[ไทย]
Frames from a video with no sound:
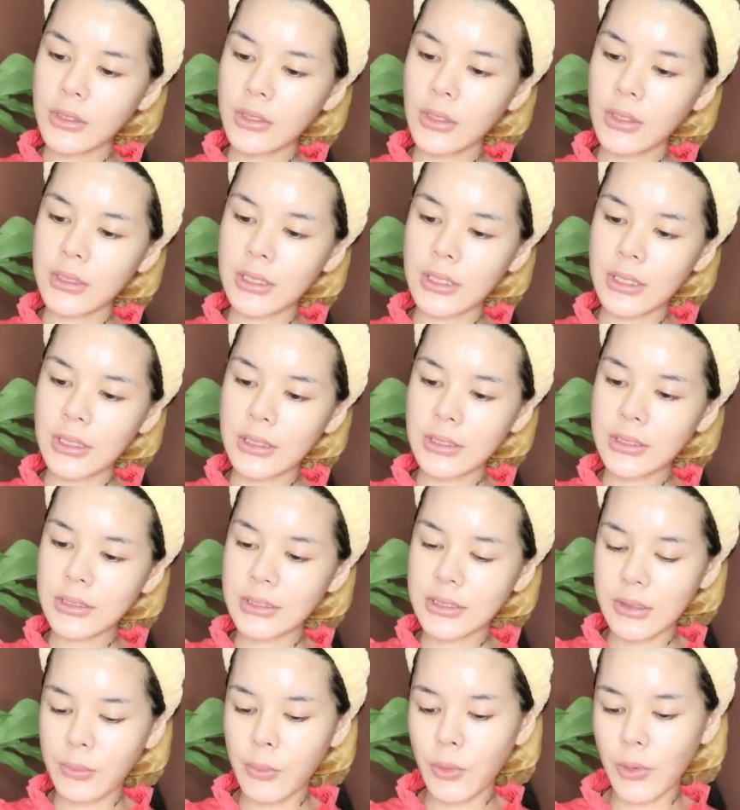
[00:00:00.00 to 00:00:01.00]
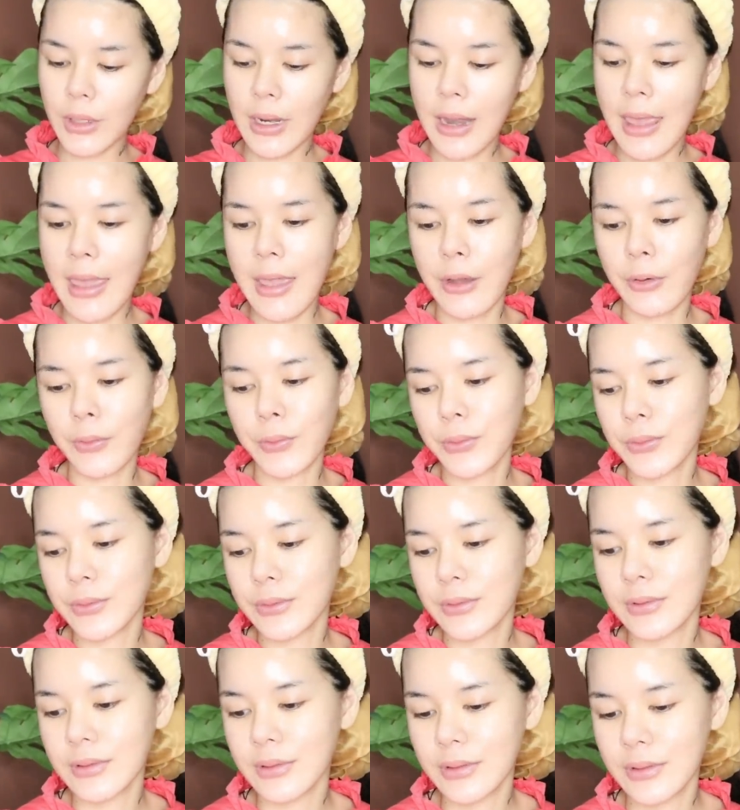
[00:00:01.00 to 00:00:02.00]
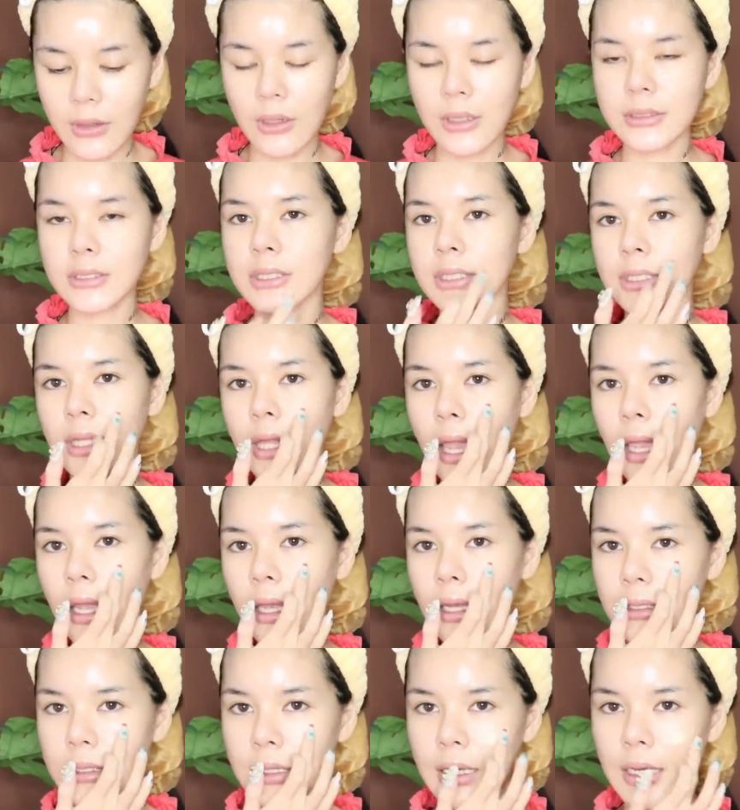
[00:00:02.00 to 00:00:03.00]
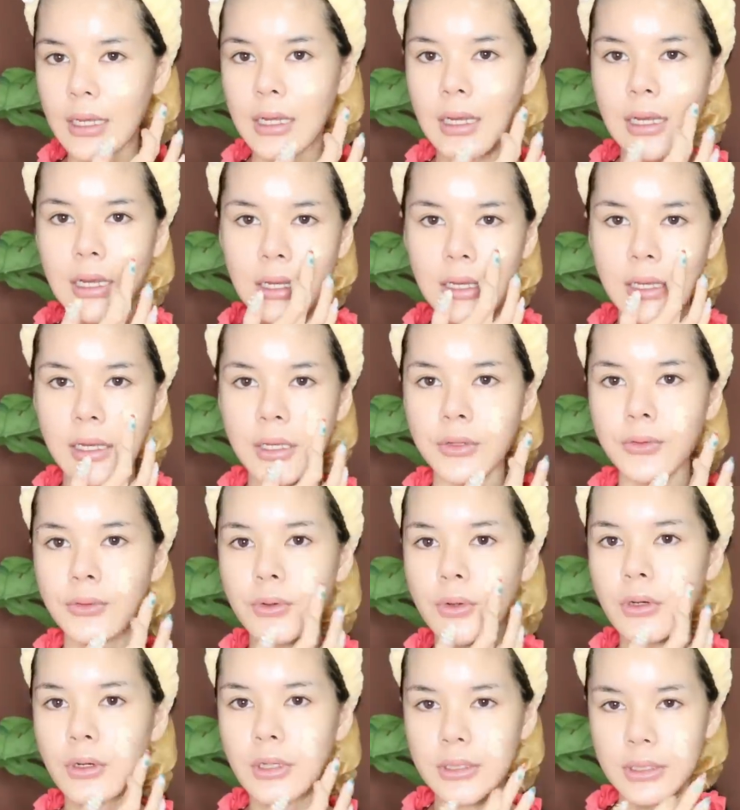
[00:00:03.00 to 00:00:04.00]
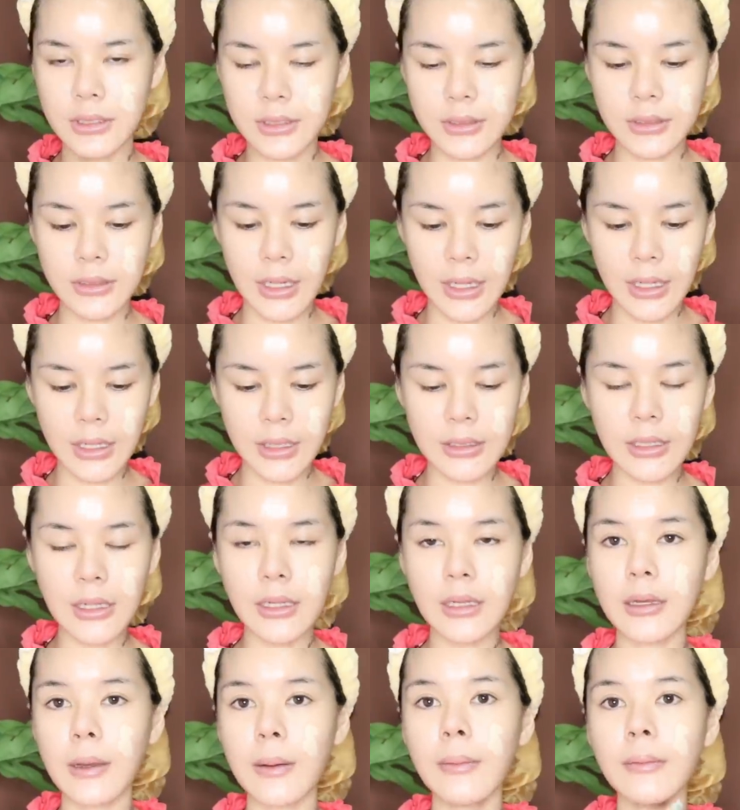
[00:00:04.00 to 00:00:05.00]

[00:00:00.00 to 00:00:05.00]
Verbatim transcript: ตอนนี้คือจะหมดแล้วก็จะแตะนะคะ ให้ดูก่อนครึ่งหน้านะ